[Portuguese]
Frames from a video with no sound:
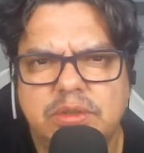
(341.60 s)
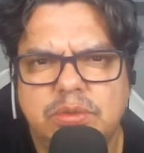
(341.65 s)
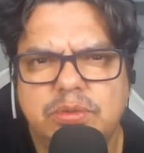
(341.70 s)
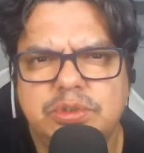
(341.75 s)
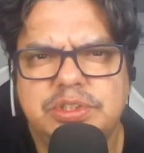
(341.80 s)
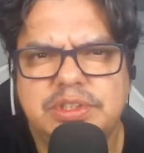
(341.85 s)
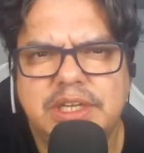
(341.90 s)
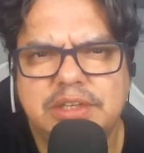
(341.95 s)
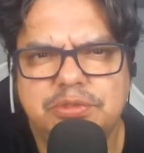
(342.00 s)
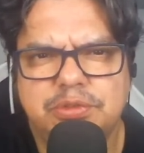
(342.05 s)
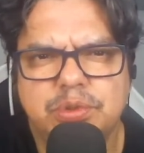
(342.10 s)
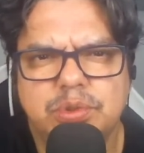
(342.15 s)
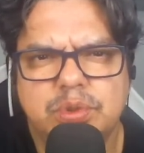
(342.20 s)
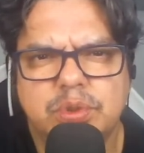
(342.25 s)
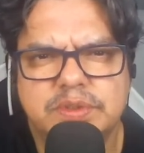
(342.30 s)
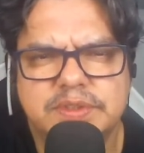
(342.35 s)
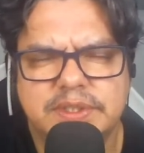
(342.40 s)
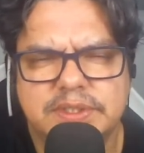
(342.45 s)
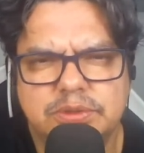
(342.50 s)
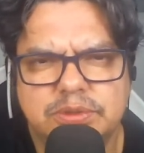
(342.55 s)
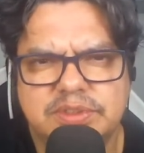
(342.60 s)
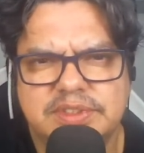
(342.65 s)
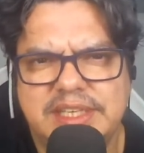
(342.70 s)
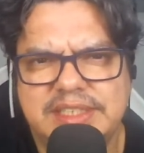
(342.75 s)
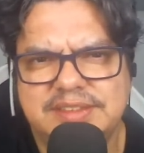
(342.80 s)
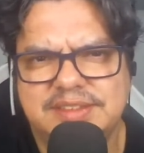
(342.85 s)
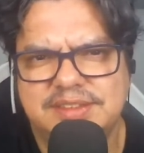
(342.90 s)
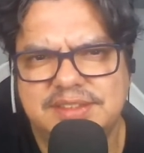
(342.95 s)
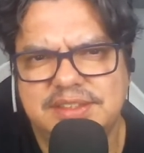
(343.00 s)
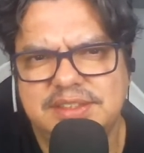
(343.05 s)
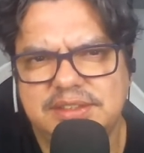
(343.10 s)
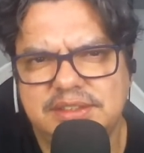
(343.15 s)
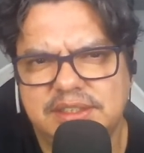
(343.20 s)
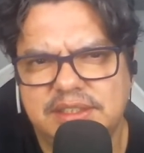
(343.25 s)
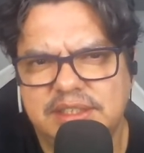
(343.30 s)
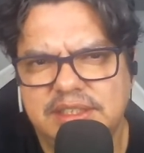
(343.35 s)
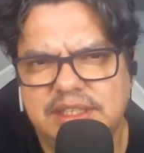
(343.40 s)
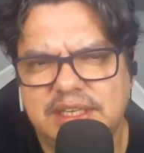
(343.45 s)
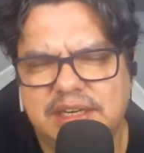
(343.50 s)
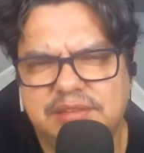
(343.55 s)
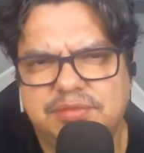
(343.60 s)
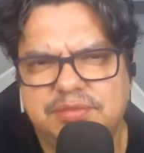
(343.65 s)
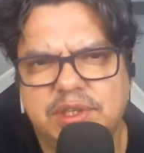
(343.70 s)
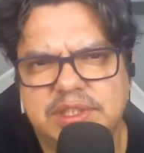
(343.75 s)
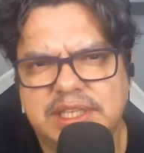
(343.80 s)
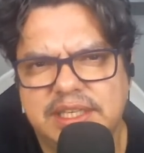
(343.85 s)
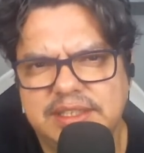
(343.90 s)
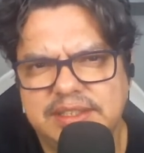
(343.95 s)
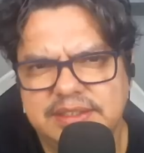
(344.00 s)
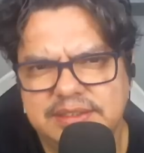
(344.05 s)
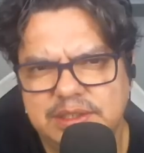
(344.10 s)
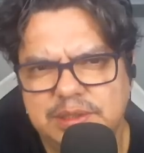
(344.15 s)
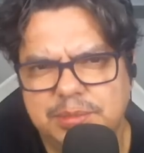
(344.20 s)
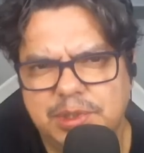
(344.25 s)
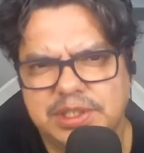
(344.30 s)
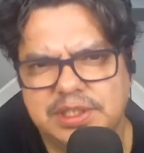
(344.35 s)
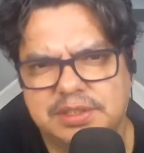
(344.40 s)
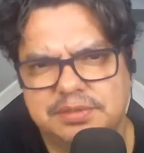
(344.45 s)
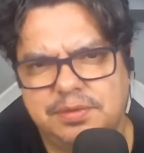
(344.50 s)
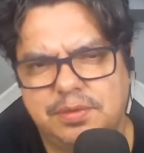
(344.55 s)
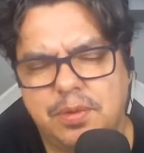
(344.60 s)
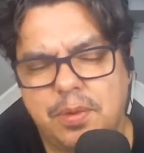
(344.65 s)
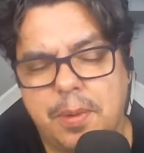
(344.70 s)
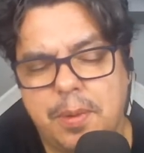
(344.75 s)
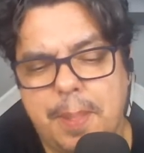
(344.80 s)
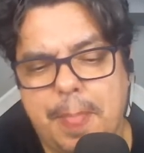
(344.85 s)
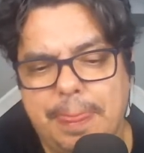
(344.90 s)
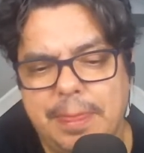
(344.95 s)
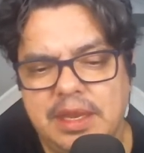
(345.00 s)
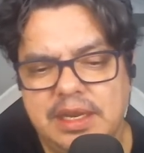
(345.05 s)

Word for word: o estádio Newton Santos é sim a fortaleza do Botafogo.